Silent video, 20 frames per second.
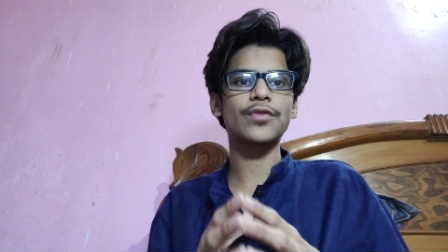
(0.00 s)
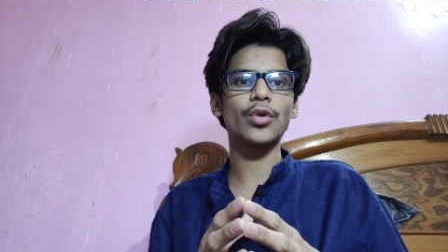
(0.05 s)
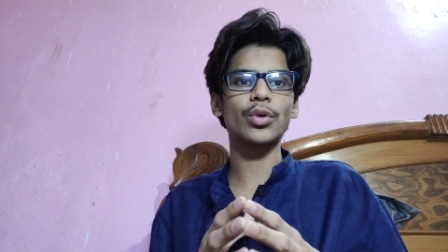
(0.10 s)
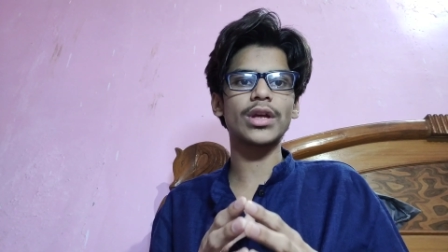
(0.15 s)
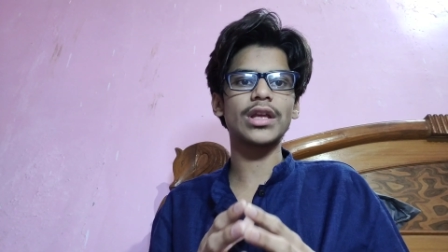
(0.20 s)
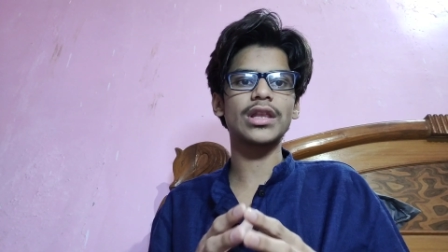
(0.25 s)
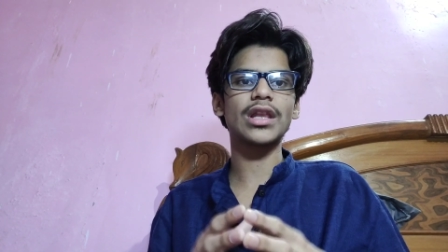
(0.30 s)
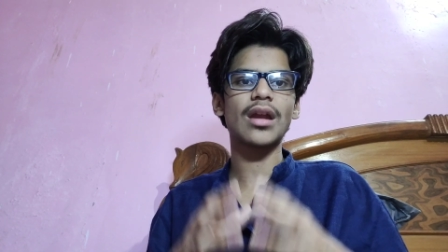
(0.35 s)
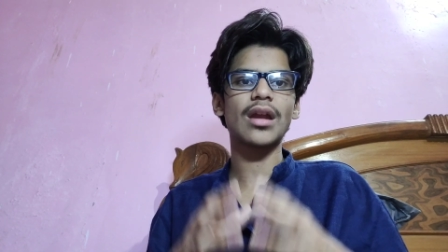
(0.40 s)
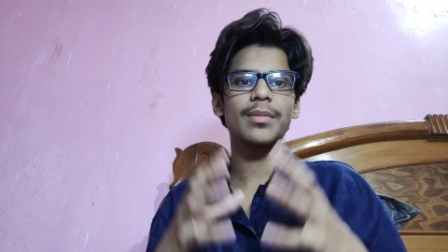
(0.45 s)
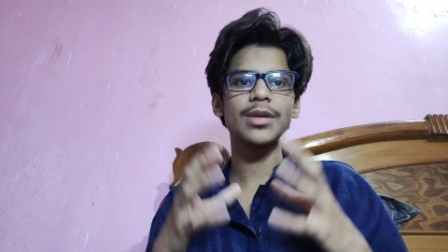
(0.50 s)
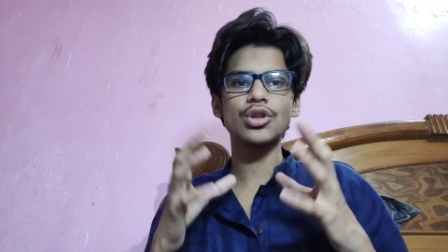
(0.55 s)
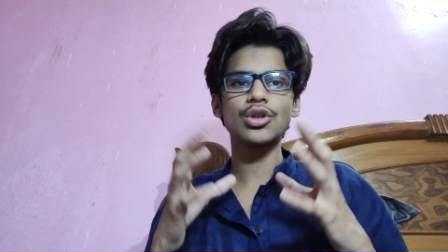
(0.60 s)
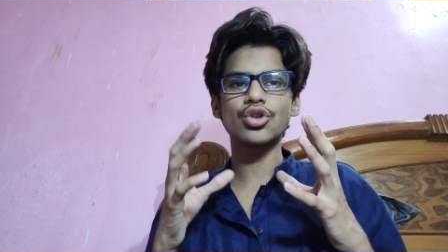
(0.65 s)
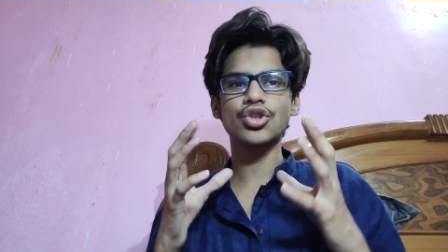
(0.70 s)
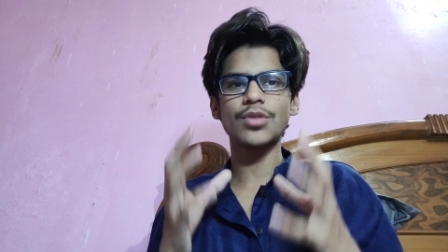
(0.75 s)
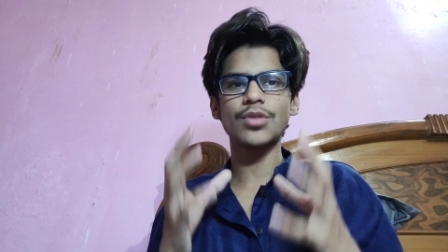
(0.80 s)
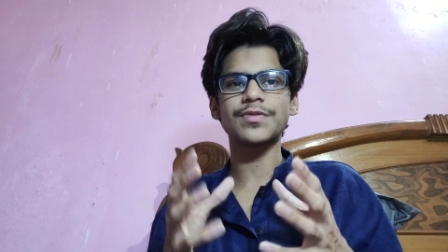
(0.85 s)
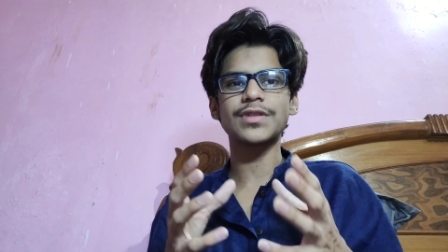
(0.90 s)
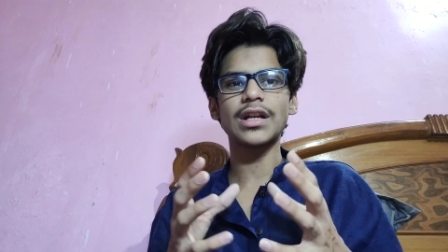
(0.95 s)
इस फ़ोन के अंदर अभी
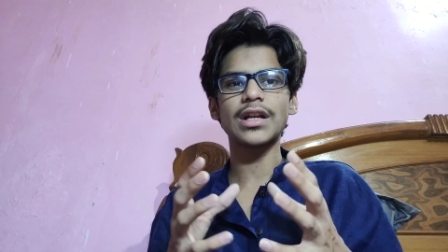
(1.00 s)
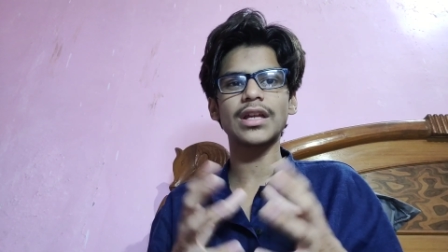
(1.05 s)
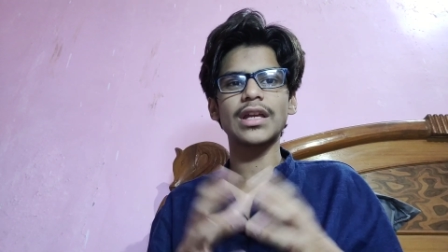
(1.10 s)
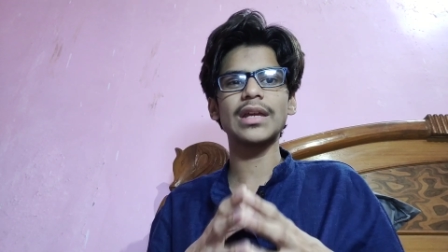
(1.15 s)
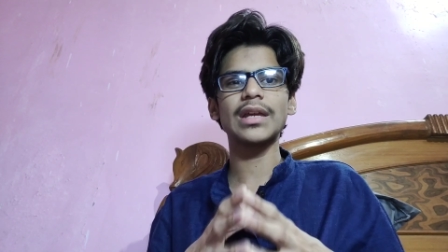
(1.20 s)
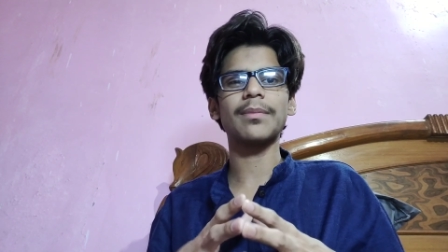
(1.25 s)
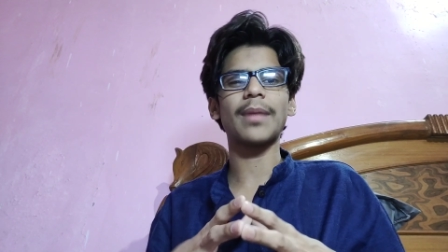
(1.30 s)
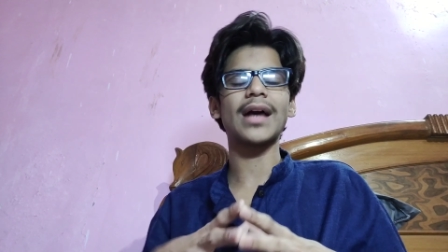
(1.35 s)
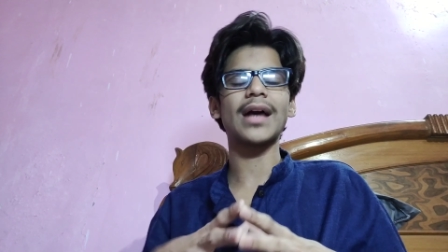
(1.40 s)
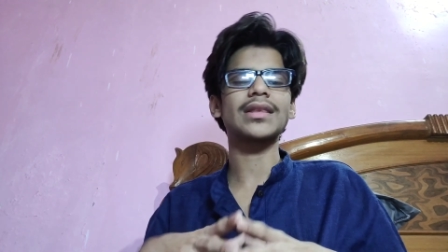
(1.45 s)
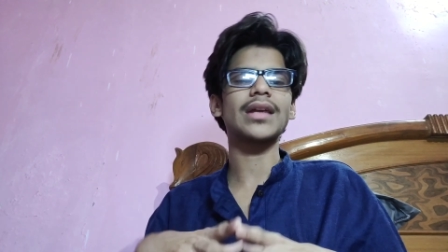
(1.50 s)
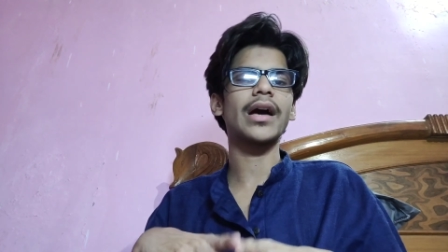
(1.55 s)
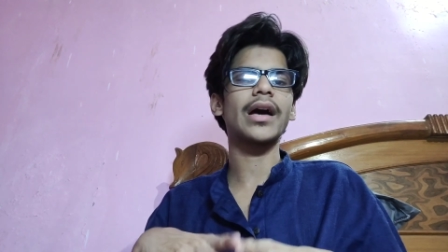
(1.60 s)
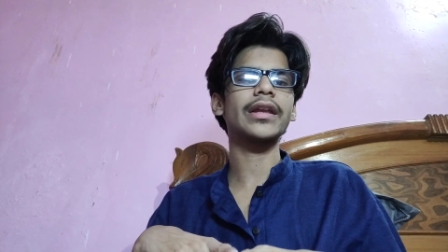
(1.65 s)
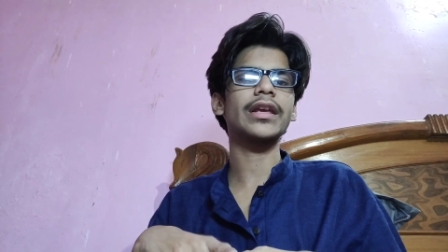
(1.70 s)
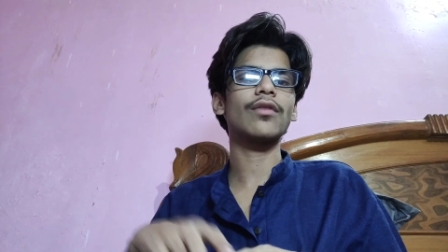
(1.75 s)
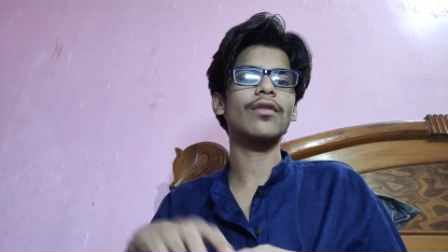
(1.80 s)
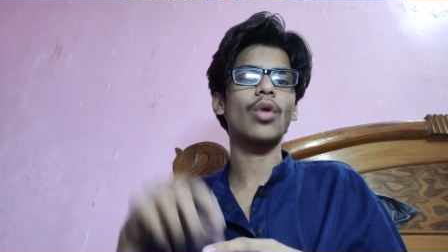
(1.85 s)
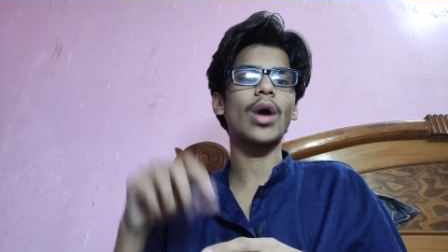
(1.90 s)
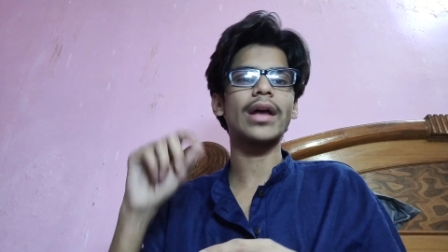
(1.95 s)
जो चिपसेट की बात
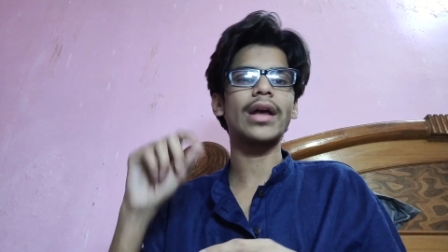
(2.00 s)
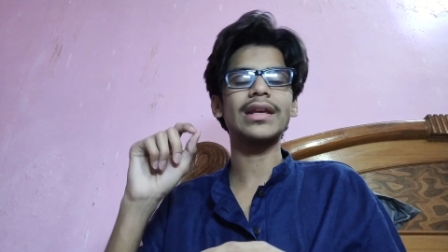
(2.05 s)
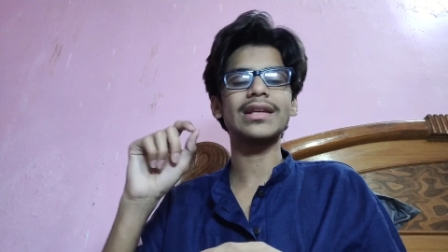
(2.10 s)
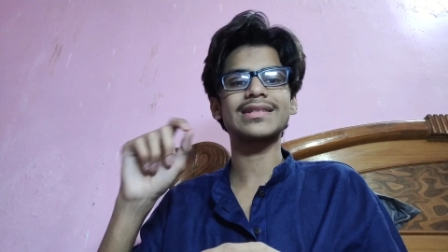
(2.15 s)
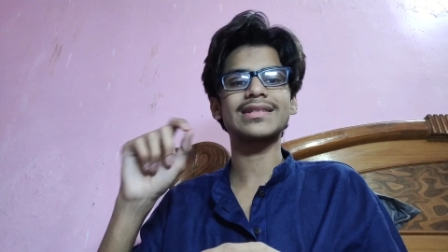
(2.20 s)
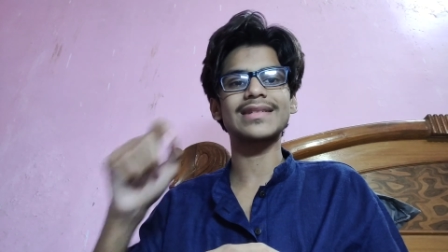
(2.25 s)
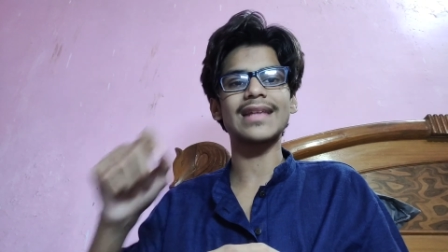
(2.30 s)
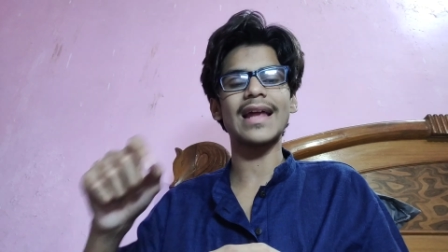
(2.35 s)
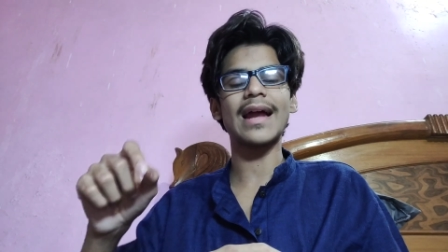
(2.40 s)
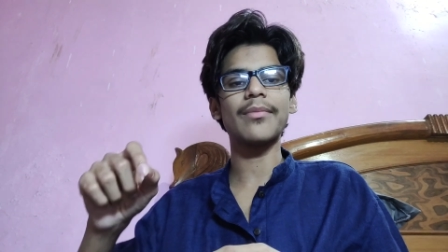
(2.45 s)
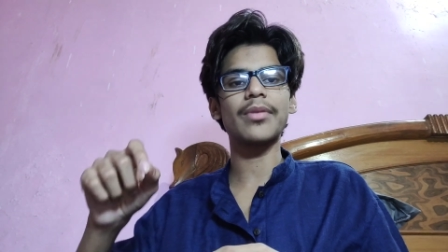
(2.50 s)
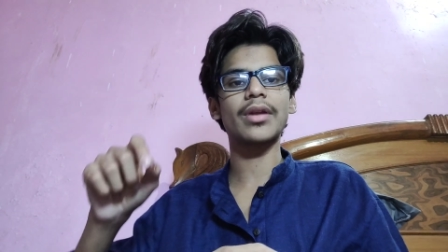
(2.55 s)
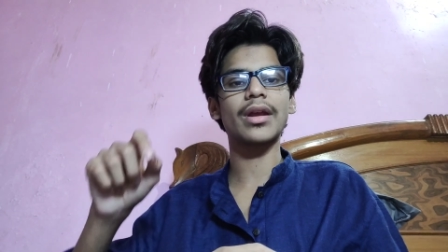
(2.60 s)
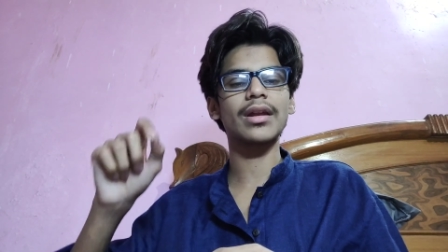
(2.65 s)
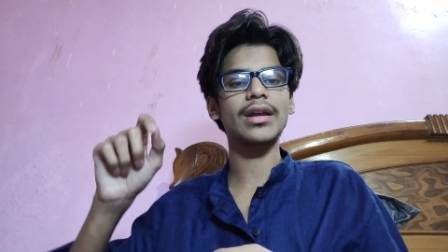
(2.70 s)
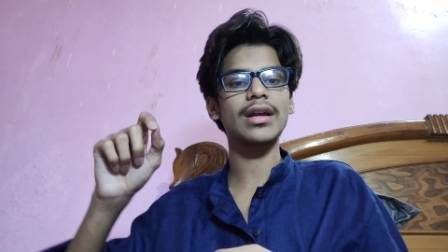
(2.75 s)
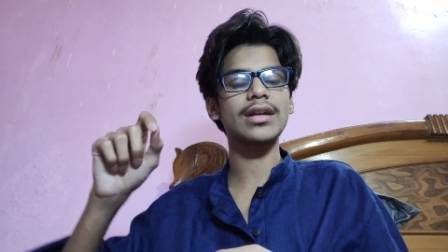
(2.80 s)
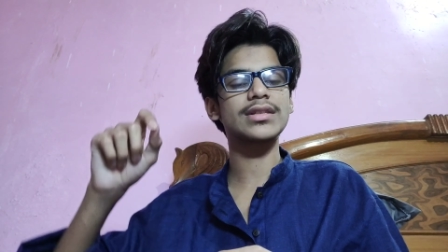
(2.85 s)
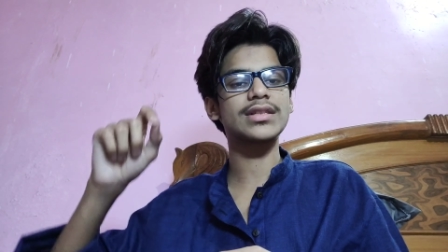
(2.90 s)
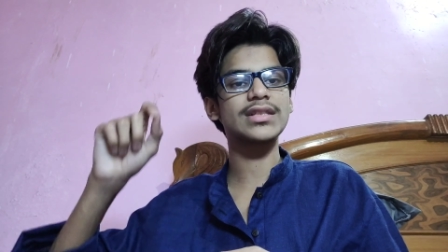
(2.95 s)
आ रही है वो आ रही है
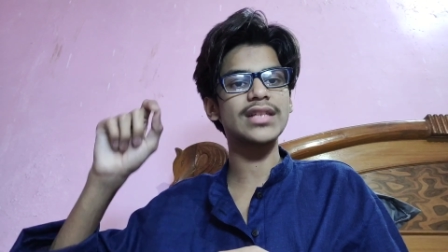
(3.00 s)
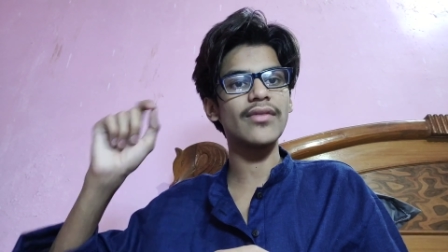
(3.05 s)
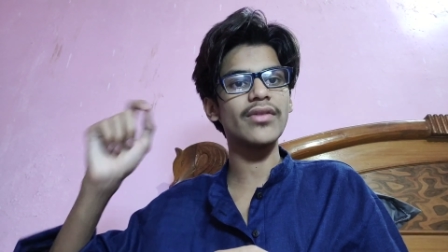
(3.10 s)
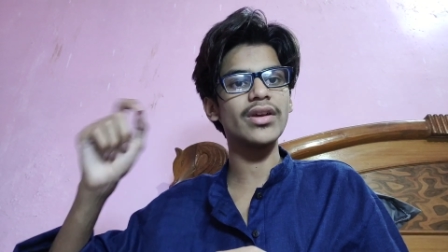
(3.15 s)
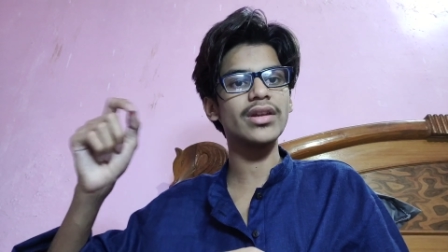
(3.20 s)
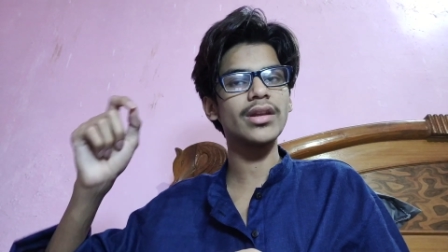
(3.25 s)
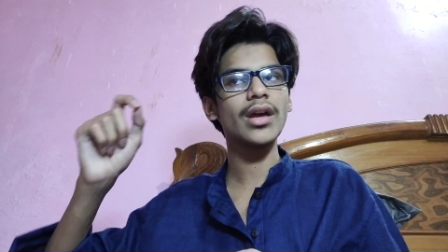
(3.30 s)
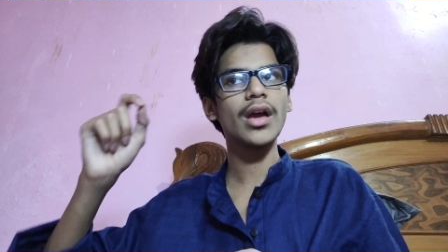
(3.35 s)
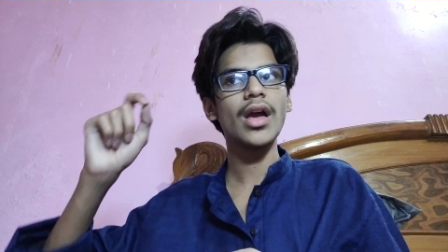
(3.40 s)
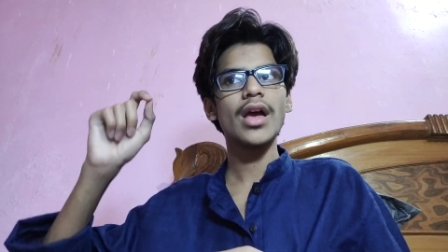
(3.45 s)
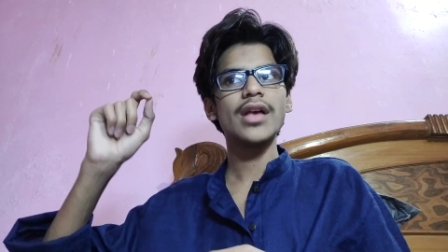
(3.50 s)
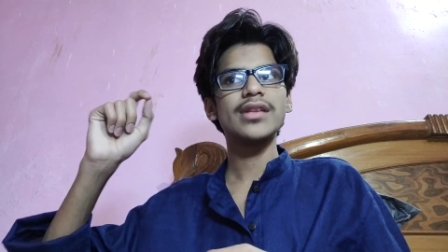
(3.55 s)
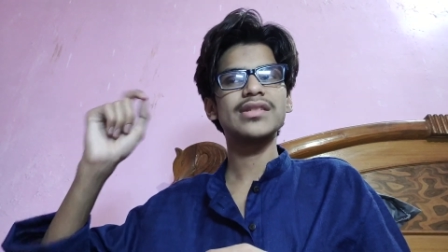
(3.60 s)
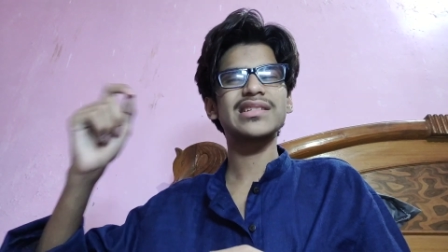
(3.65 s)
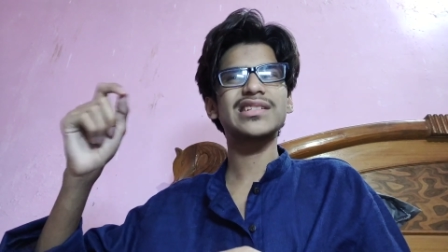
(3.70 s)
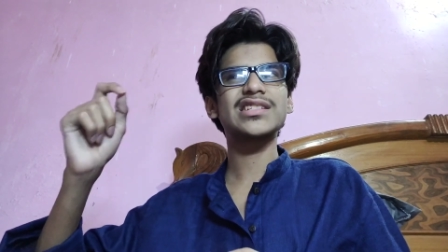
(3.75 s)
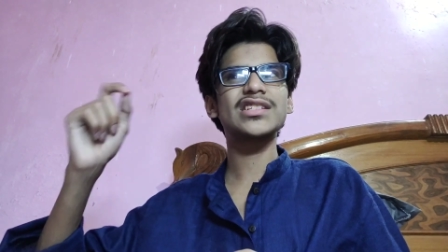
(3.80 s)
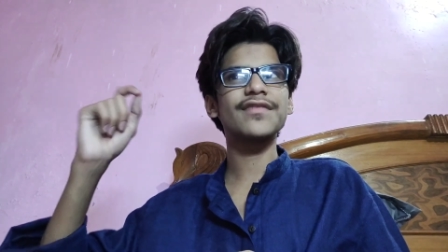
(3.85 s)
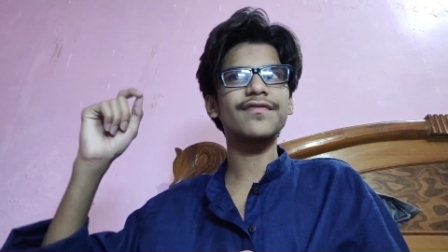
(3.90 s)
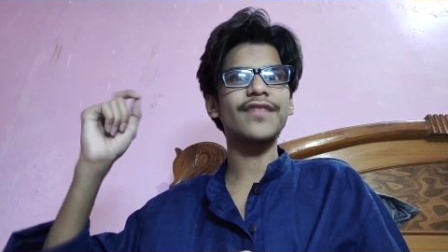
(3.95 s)
स्नैपड्रैगन का सेवन
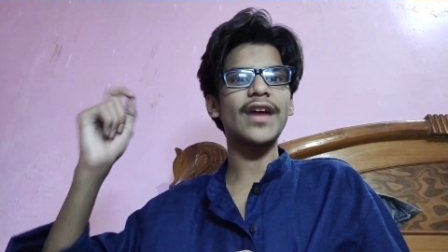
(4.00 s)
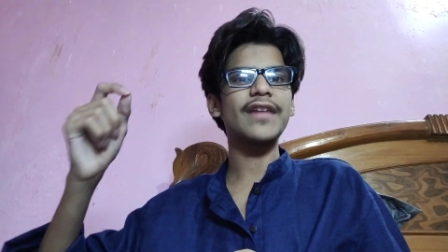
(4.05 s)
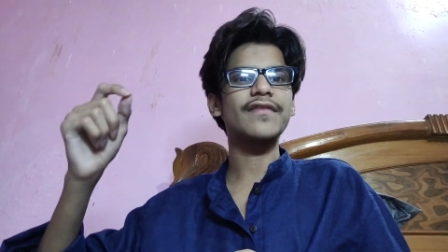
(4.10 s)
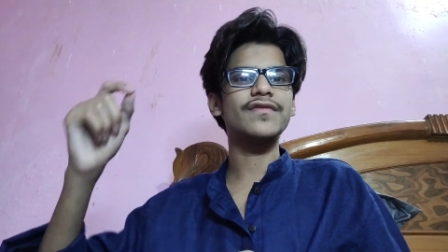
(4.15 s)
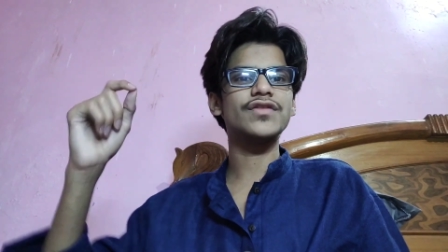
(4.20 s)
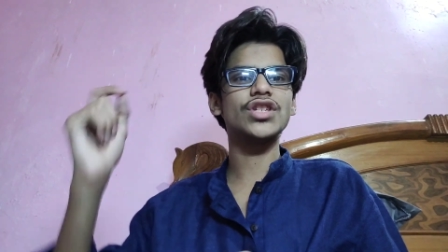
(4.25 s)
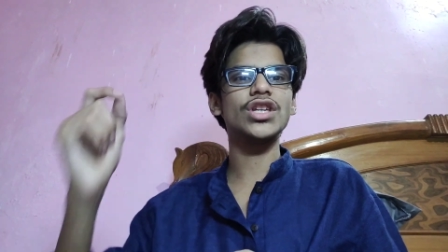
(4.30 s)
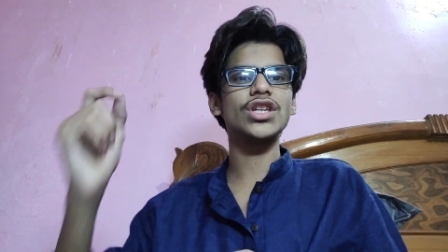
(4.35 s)
सिक्सटी फाइव